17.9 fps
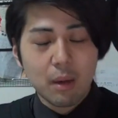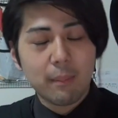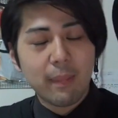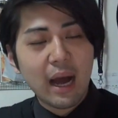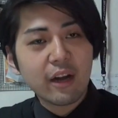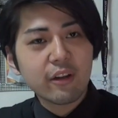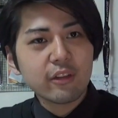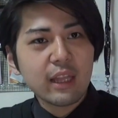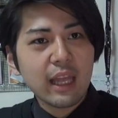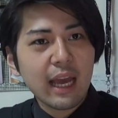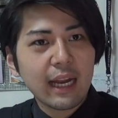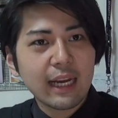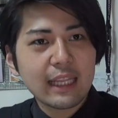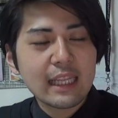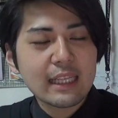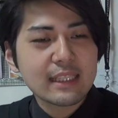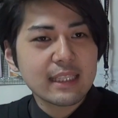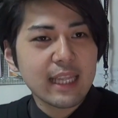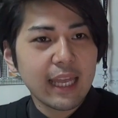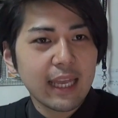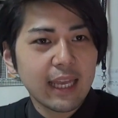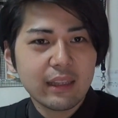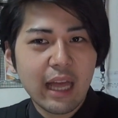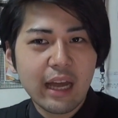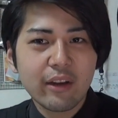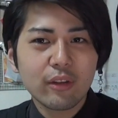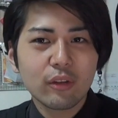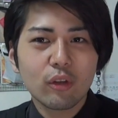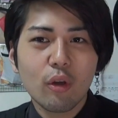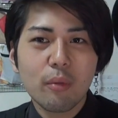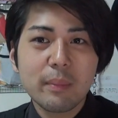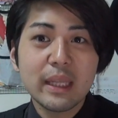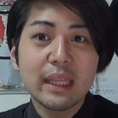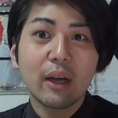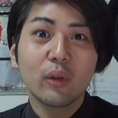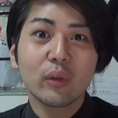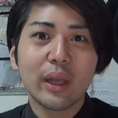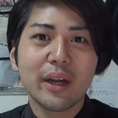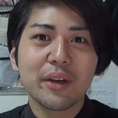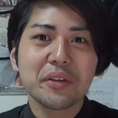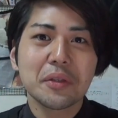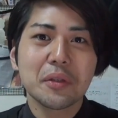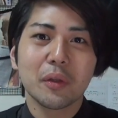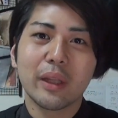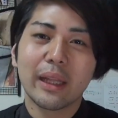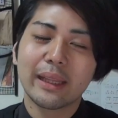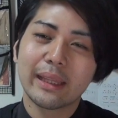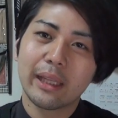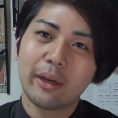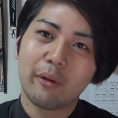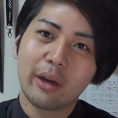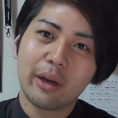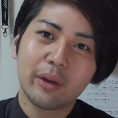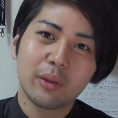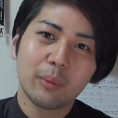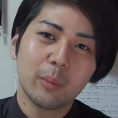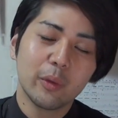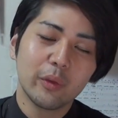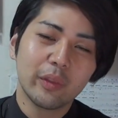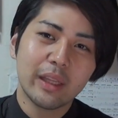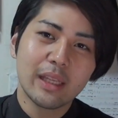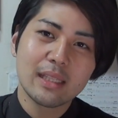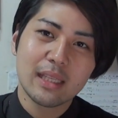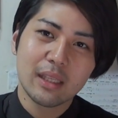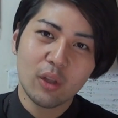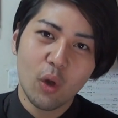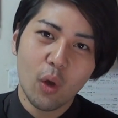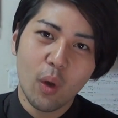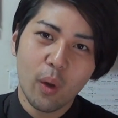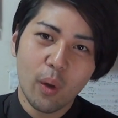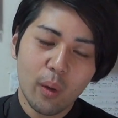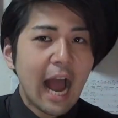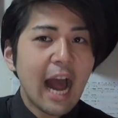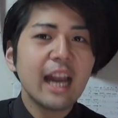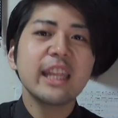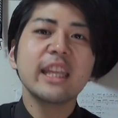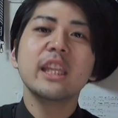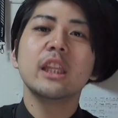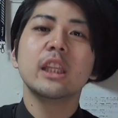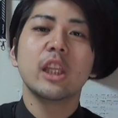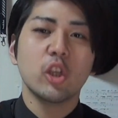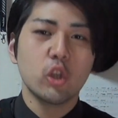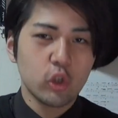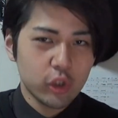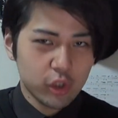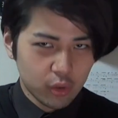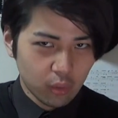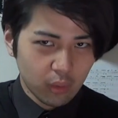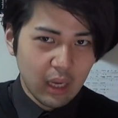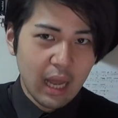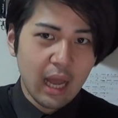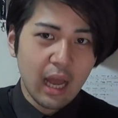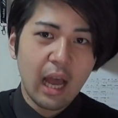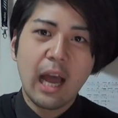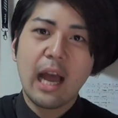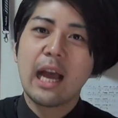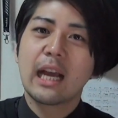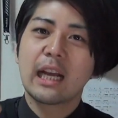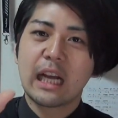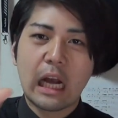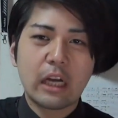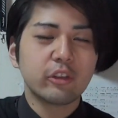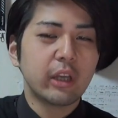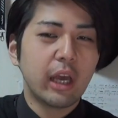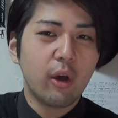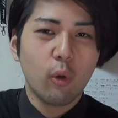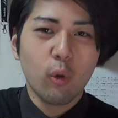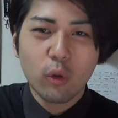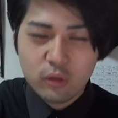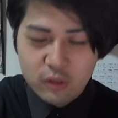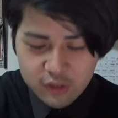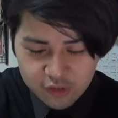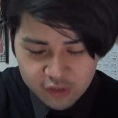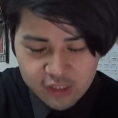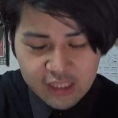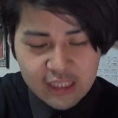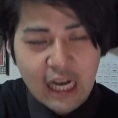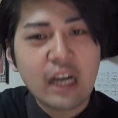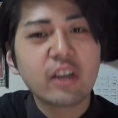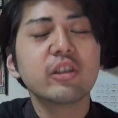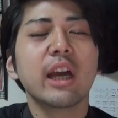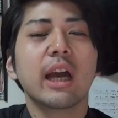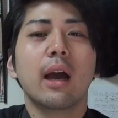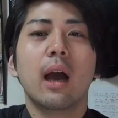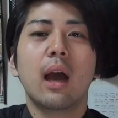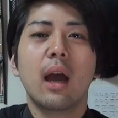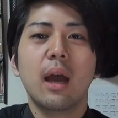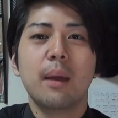まあ、まるであれですねナルトを見たことある人だったらわかると思うんですけどアリンっていう人がかぐや大筒きかぐや